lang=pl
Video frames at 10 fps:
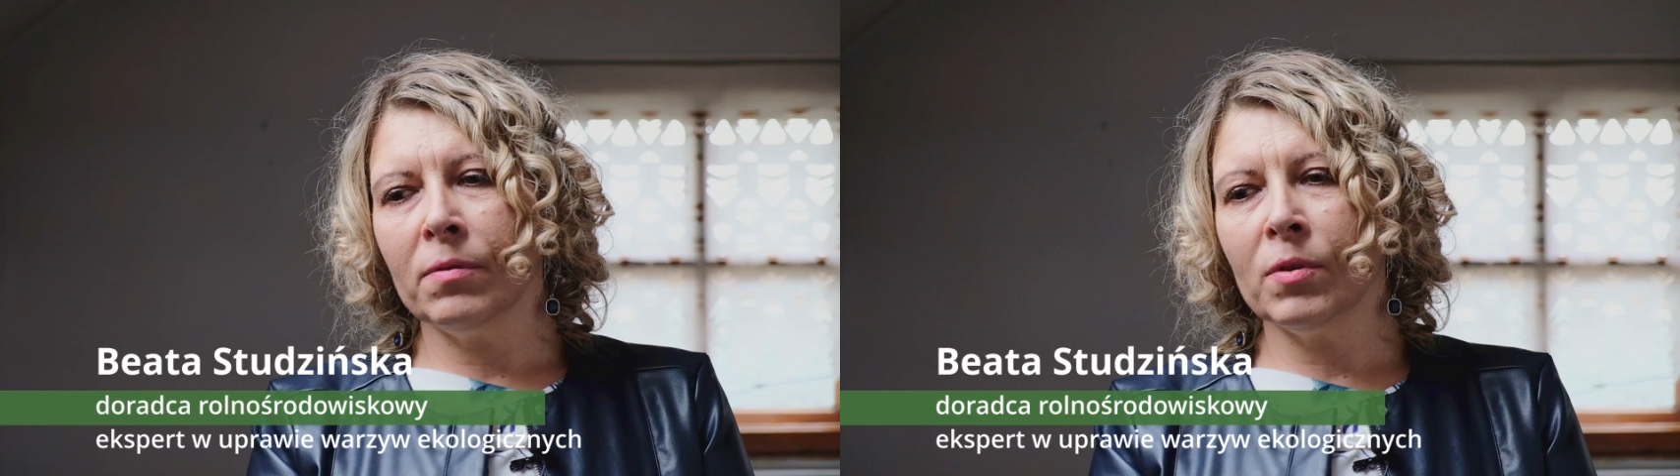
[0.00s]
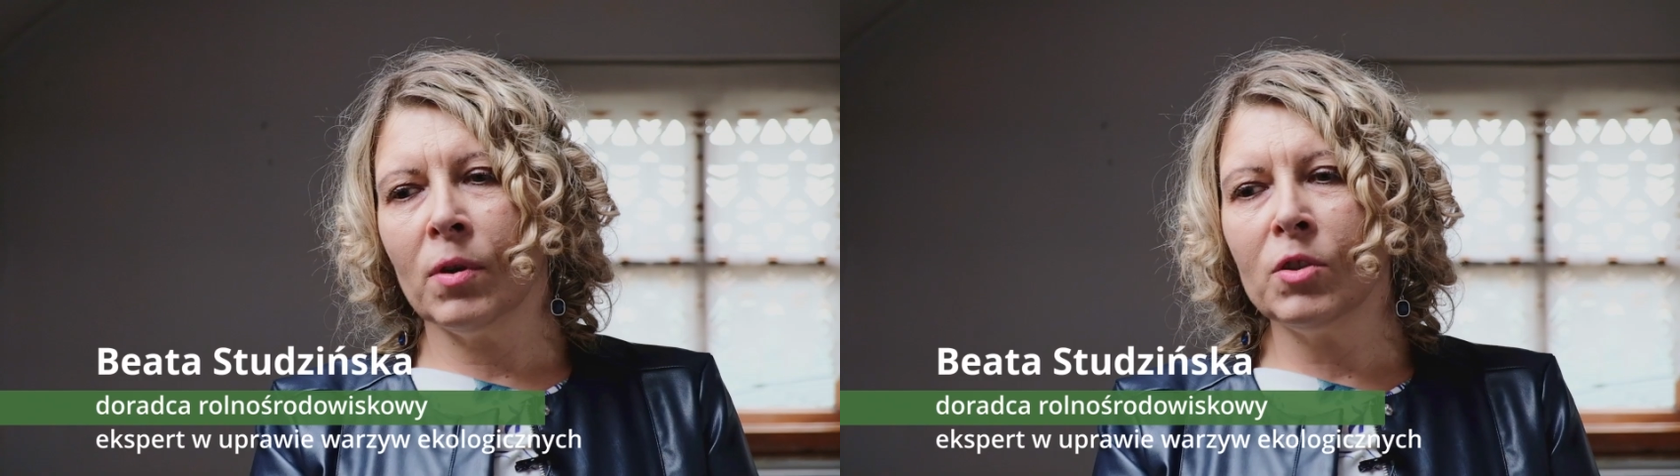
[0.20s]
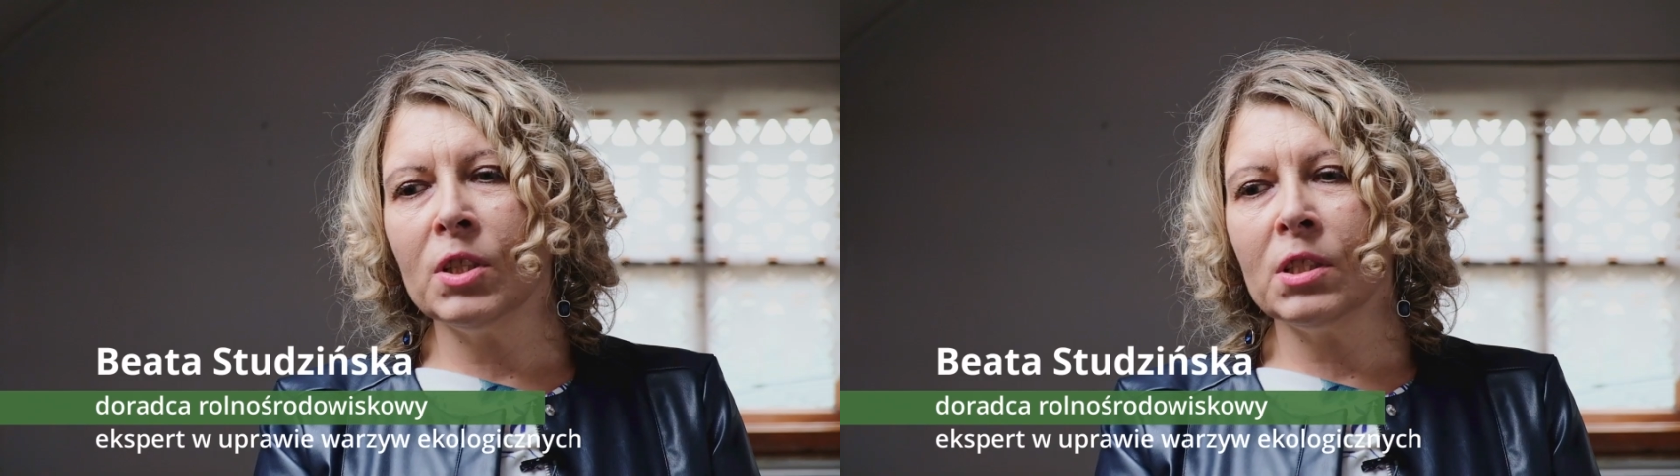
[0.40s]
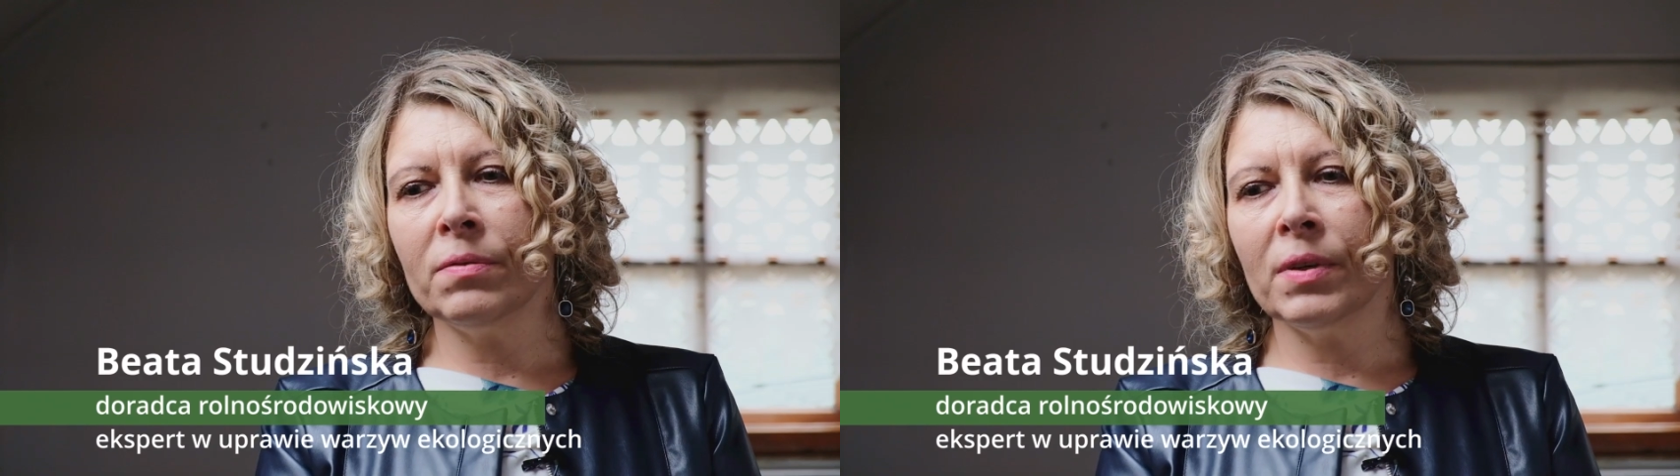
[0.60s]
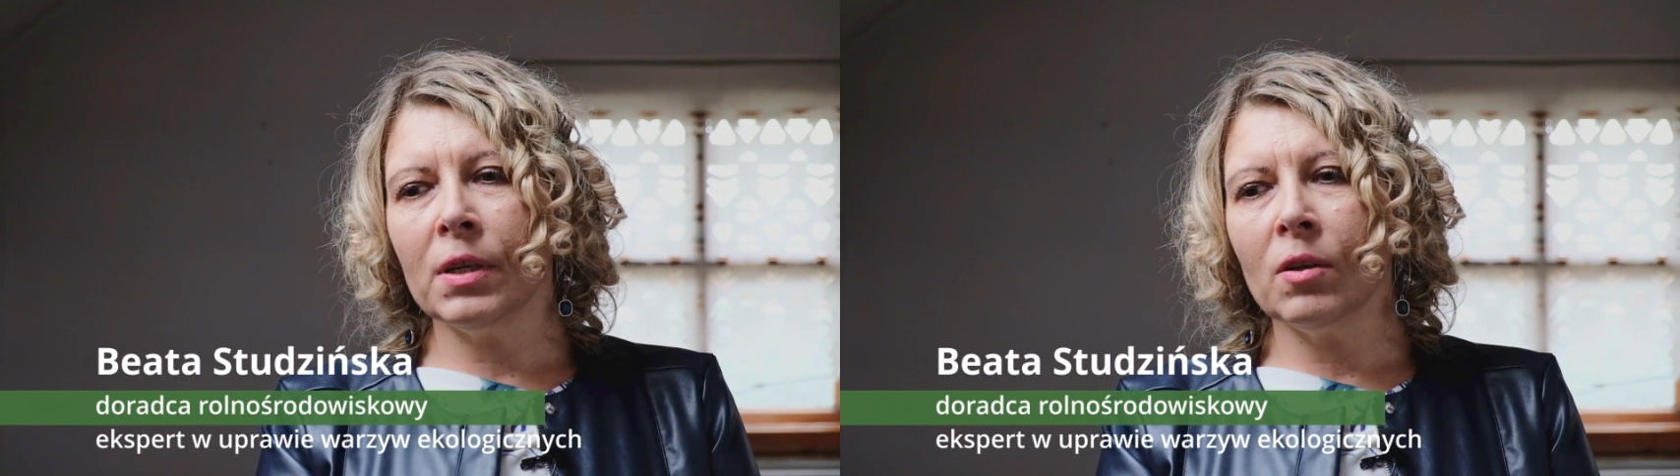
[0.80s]
w
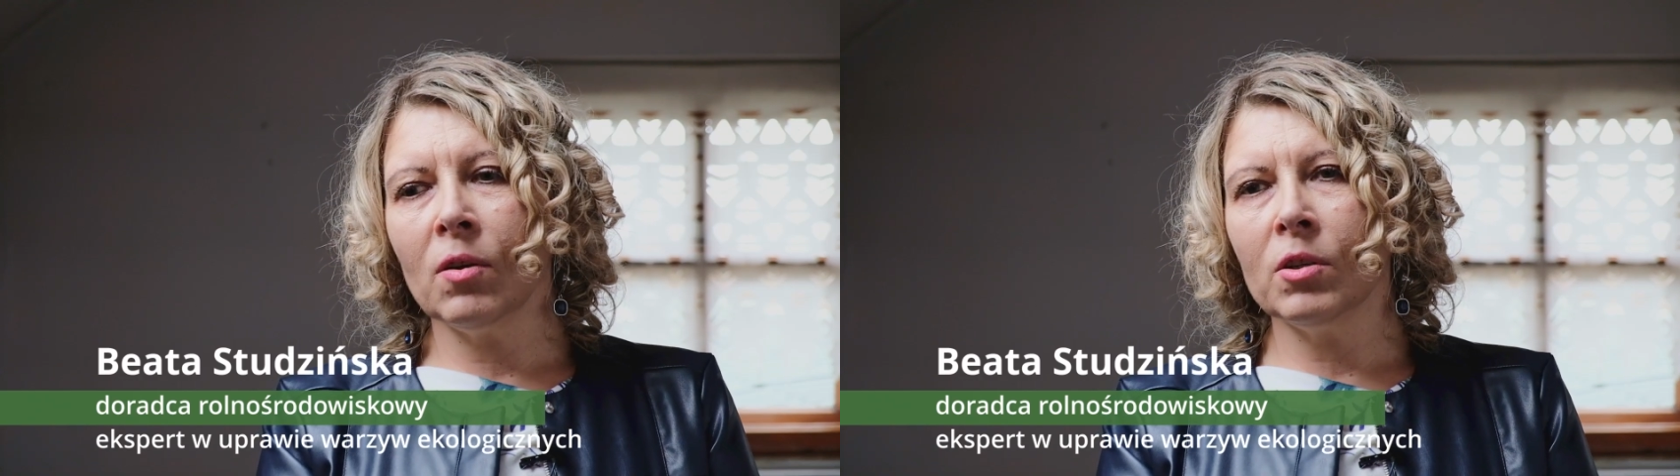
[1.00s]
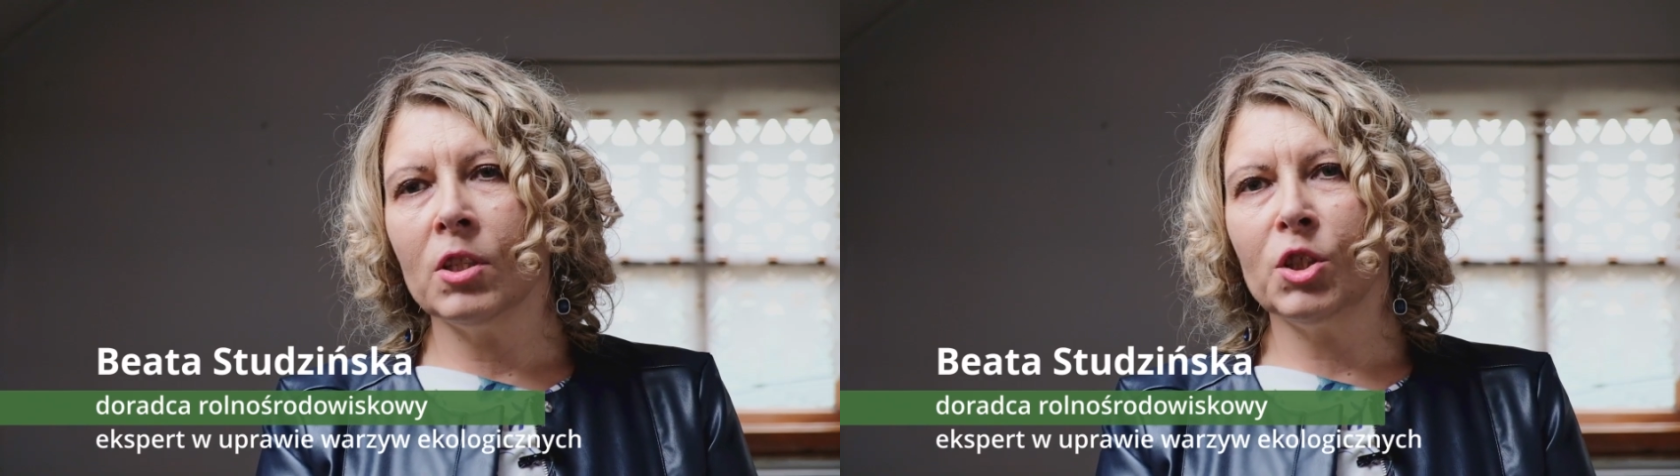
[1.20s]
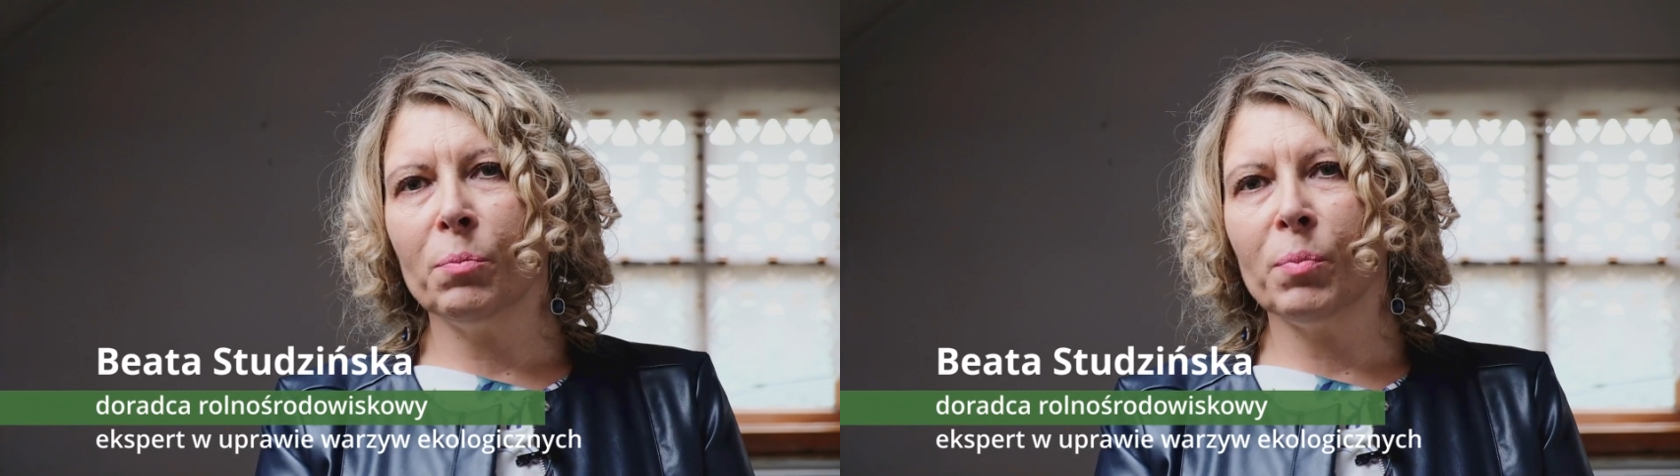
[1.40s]
rolnictwie ekologicznym